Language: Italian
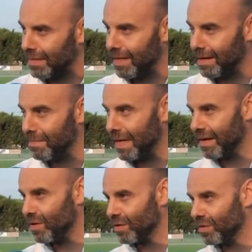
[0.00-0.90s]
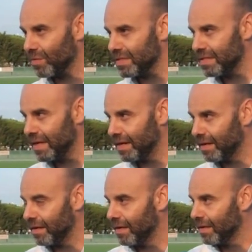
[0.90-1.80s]
di rammarico, ecco, in questi
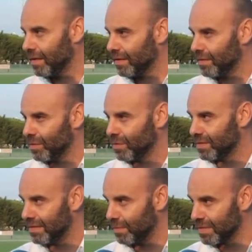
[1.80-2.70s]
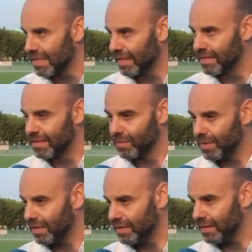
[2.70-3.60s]
anni non siamo stati
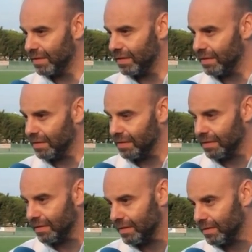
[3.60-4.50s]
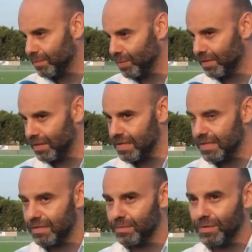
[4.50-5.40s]
seguiti
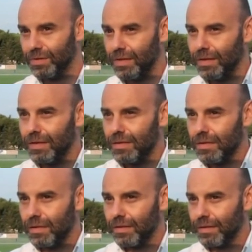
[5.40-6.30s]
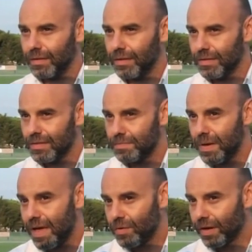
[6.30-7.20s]
moltissimo. Eh,
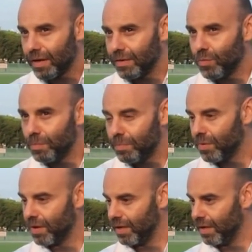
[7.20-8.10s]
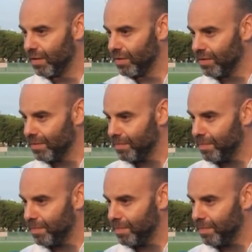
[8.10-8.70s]
spero che un pochino